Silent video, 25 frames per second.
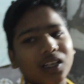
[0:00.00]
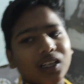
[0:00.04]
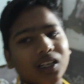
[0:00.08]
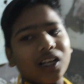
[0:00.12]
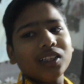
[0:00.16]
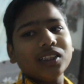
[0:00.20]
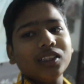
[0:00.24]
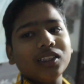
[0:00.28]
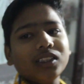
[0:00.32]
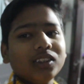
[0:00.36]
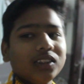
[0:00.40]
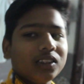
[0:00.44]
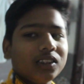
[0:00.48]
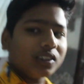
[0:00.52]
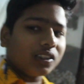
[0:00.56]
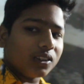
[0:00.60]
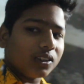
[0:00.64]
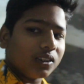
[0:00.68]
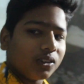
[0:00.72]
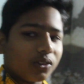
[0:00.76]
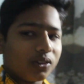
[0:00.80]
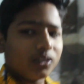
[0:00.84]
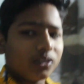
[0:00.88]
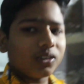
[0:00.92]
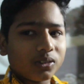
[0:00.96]
दादी जी की
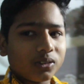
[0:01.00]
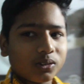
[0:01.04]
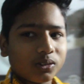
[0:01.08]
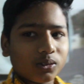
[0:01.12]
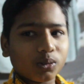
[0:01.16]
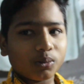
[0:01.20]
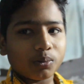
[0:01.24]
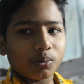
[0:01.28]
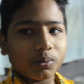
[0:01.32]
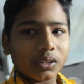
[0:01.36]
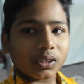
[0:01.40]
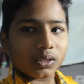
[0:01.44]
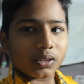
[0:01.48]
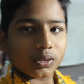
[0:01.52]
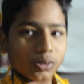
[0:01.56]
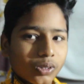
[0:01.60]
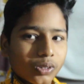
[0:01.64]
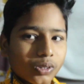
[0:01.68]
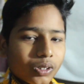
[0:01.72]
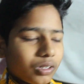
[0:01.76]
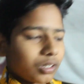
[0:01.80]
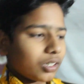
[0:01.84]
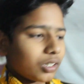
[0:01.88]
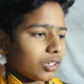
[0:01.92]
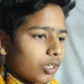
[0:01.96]
जोन तो मैं तो
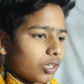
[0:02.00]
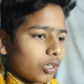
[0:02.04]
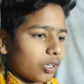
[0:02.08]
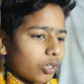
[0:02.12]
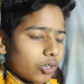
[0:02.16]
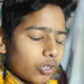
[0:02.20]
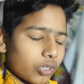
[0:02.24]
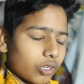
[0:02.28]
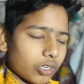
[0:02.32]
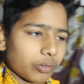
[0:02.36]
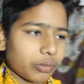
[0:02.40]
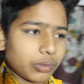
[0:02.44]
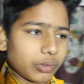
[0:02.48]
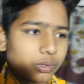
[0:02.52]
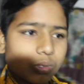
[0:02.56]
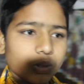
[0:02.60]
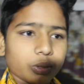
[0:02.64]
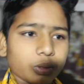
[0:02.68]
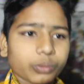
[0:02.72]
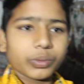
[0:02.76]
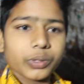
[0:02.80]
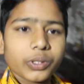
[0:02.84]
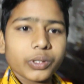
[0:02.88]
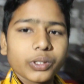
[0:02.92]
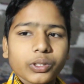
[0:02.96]
और, और अभी
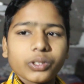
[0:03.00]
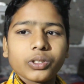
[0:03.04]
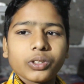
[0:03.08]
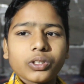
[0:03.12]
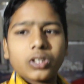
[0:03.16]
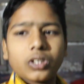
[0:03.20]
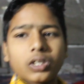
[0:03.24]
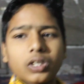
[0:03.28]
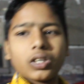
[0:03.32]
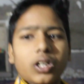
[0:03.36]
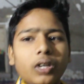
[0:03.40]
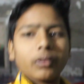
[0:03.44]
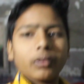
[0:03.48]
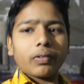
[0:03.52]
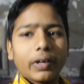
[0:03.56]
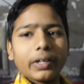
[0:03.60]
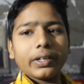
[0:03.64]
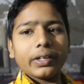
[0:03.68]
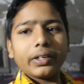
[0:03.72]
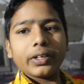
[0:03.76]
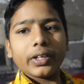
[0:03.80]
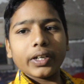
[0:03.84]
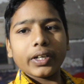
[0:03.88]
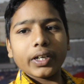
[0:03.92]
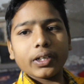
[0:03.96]
तो भी इतना
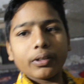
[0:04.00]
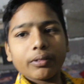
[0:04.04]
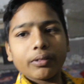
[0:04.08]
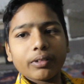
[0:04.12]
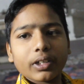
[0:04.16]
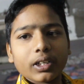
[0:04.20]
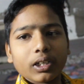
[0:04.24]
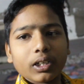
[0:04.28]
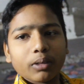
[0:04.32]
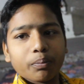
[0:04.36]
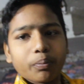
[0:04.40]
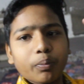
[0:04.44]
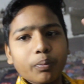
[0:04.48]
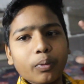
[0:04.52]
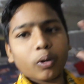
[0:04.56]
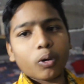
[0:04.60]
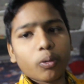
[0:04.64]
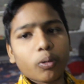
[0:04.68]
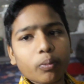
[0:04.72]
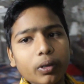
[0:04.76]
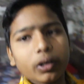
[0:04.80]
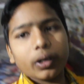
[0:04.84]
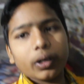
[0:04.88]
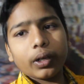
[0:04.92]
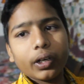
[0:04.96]
भाई नेटवर्क का
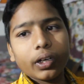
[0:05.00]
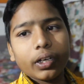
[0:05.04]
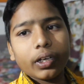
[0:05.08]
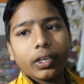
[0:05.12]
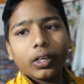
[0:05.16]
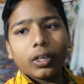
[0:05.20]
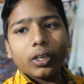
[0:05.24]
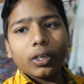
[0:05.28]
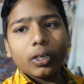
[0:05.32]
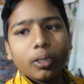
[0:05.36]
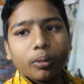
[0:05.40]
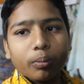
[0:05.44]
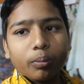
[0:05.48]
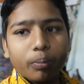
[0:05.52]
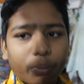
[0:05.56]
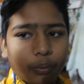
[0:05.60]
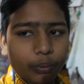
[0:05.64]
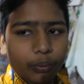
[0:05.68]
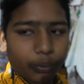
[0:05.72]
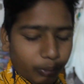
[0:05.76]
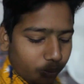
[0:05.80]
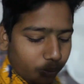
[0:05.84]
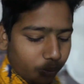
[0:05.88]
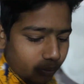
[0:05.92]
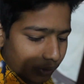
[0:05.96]
प्रॉब्लम है
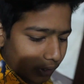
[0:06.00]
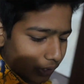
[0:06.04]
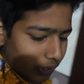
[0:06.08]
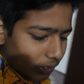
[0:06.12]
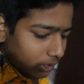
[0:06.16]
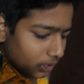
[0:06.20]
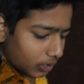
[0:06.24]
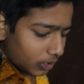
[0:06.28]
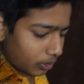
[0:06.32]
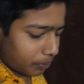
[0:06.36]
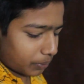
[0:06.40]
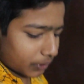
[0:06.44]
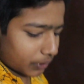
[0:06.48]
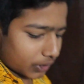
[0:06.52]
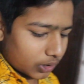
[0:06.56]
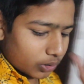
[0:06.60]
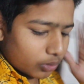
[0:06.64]
तो मेरे यहाँ पर